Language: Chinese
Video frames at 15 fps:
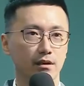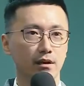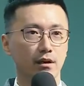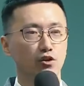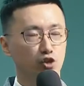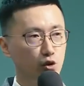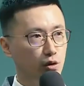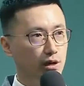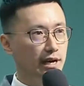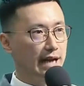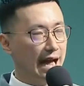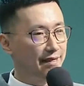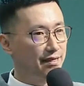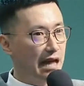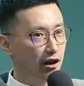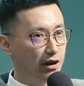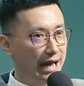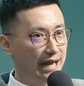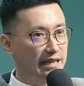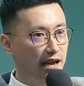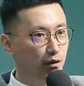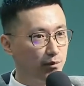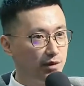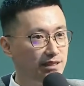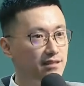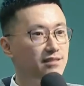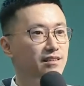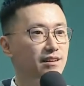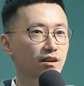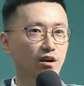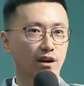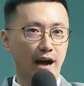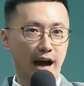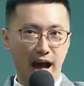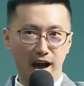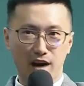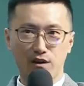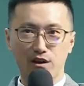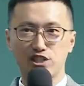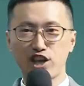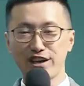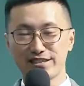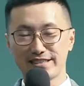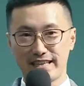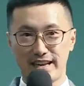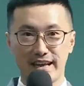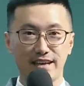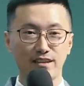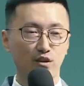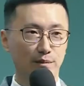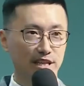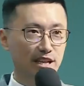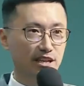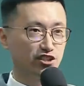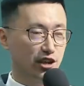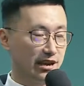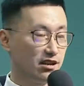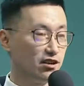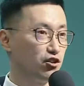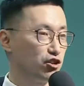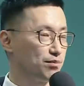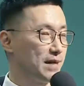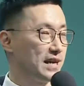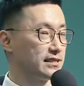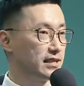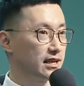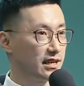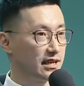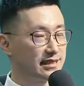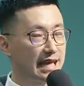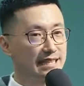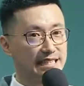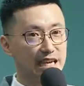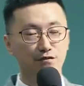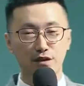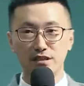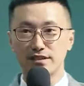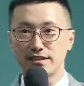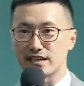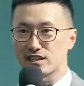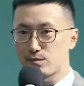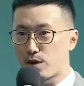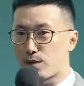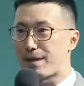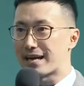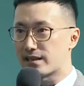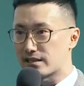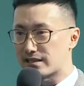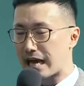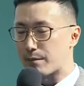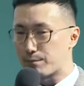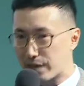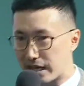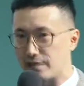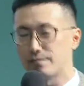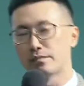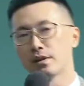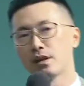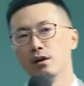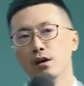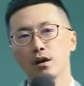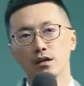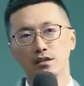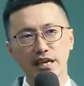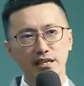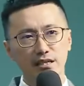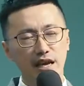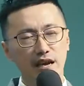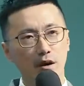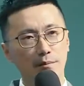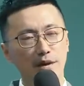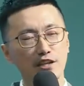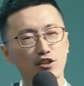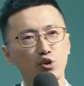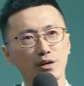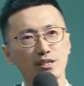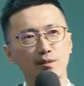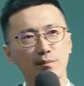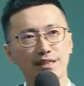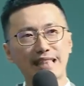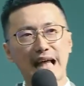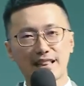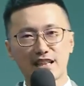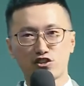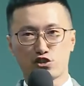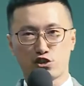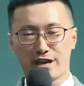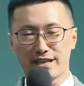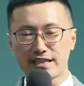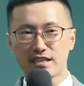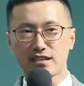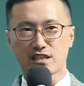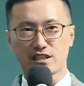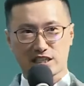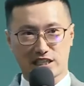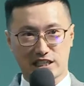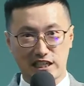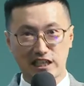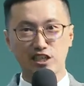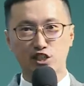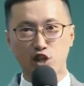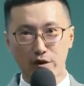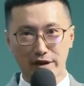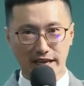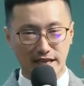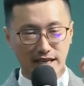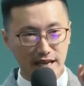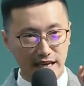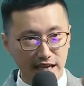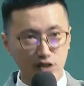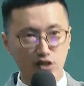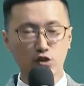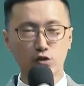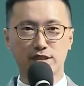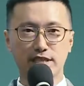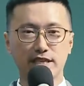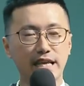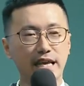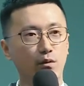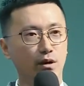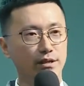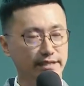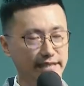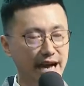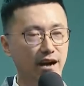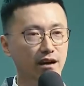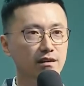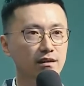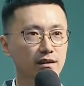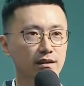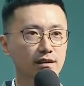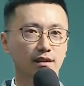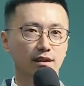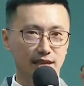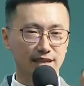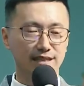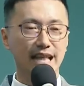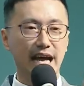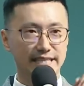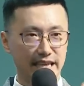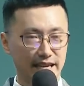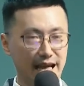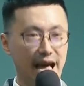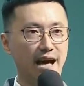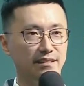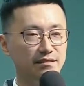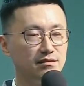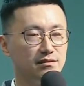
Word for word: 除了看到刚才我们。 啊、uh, ，Jocelyn， 我们的 Sharon Lewis Master 跟大家分享这么棒的产品。今天我们做这么大的决定的其中一个因素，今天我想跟大家谈，